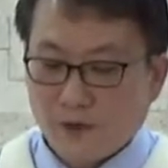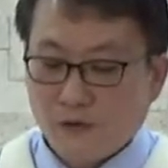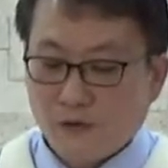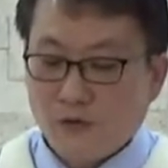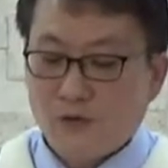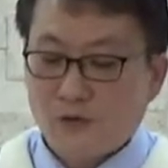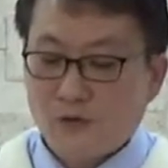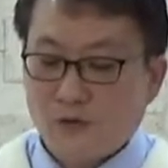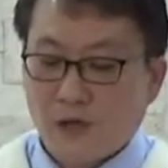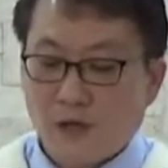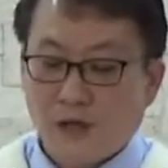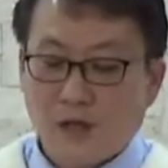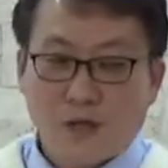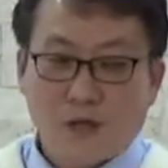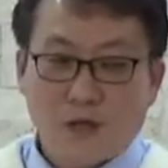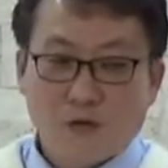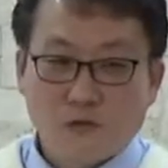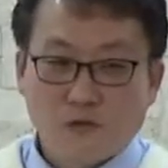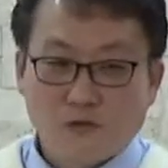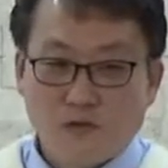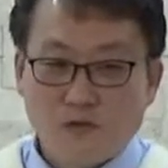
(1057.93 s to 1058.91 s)
그
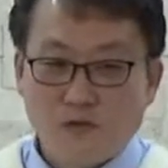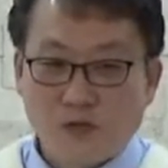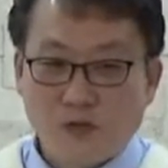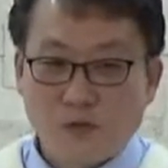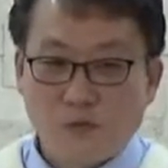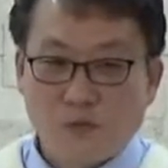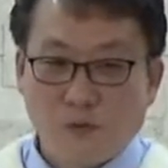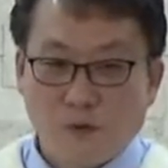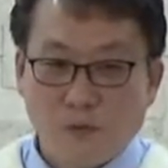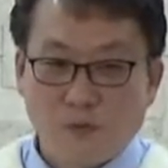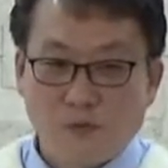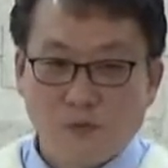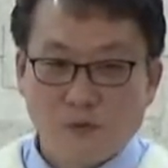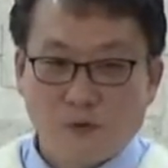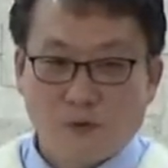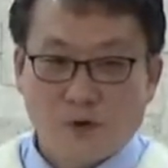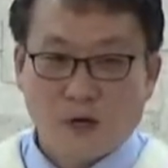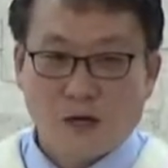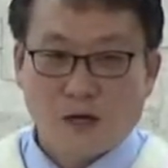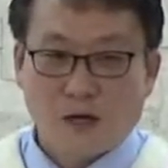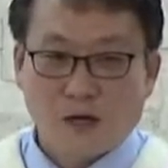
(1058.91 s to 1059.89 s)
중에
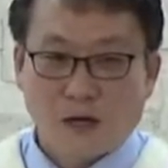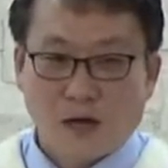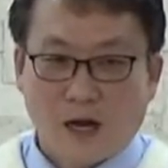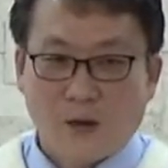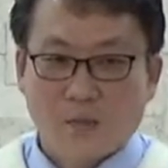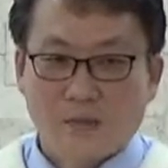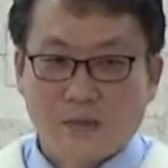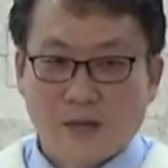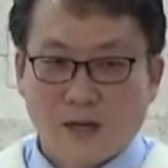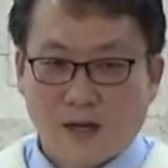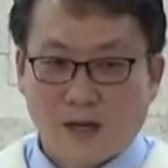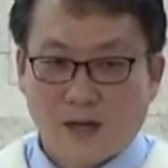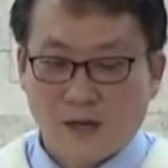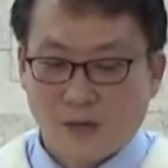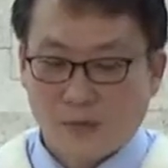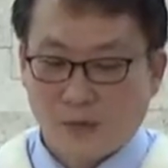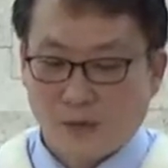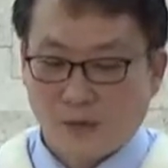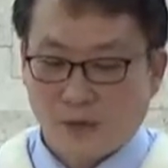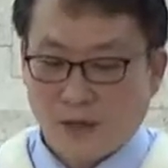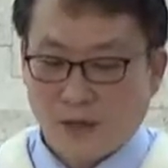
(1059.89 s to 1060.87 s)
95%가
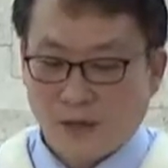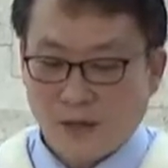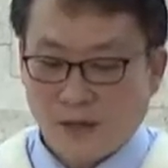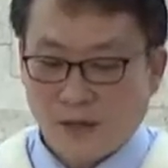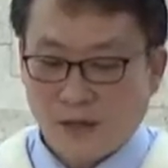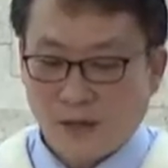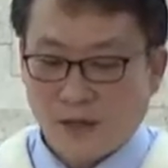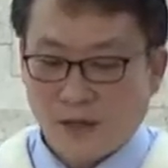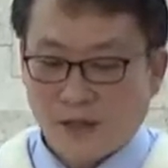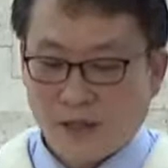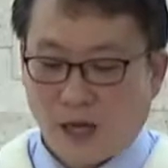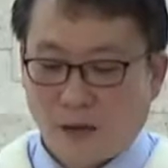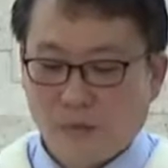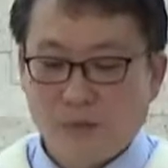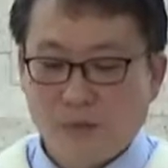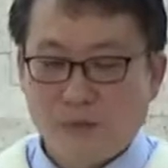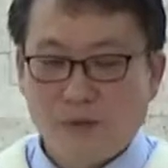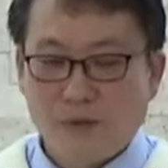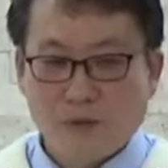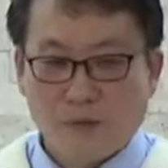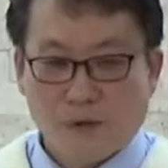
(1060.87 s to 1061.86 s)
감사하기보다
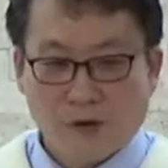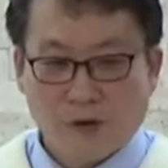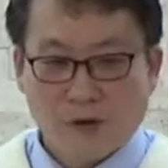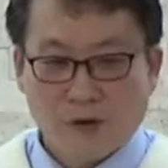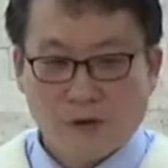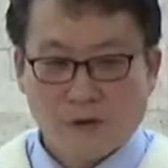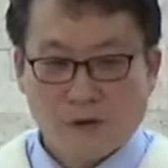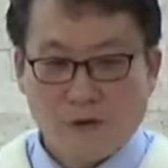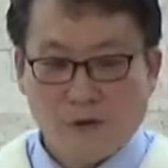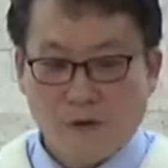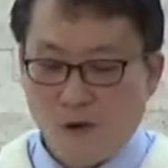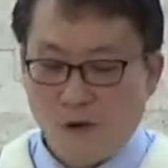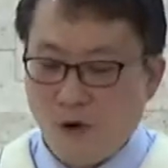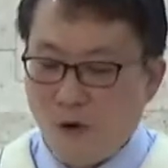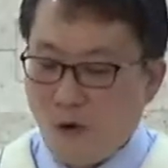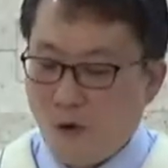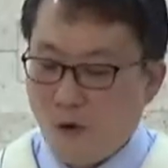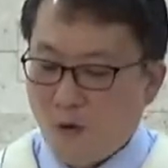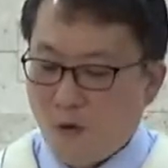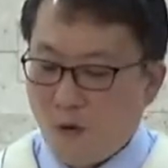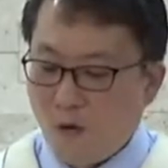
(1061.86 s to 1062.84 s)
남을 비판하고
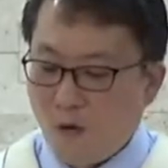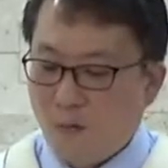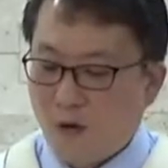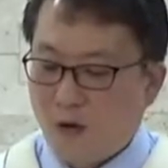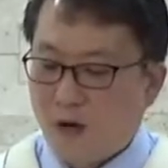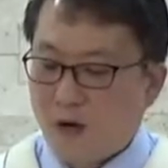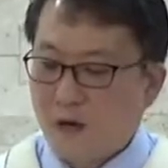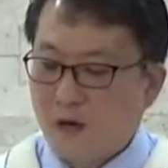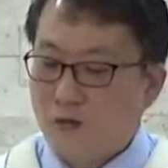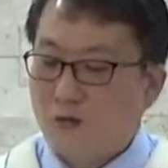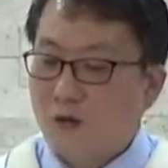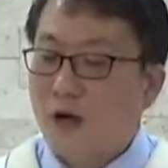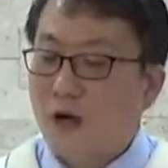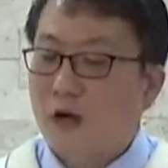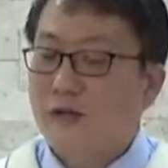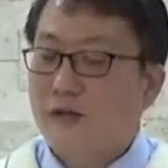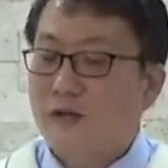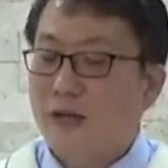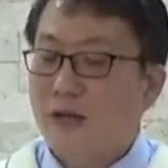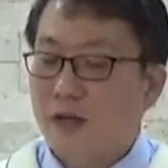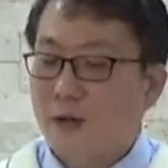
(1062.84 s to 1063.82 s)
원망하기
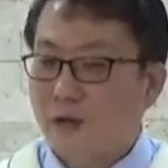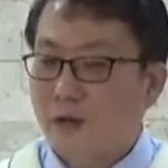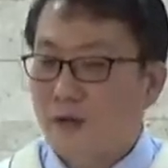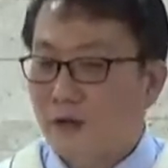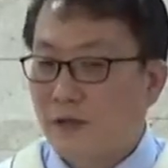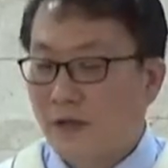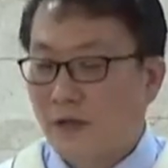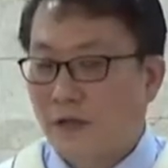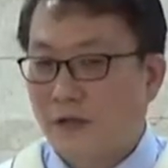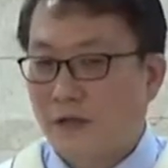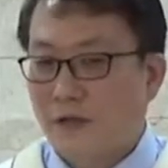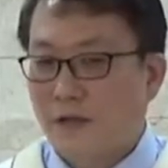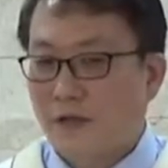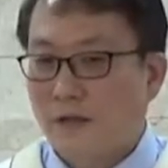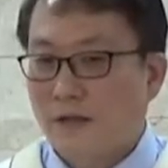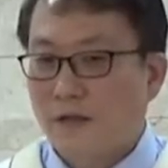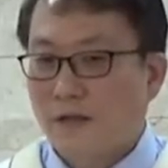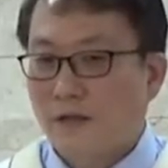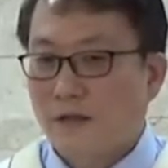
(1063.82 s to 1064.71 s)
좋아하는 사람이었다.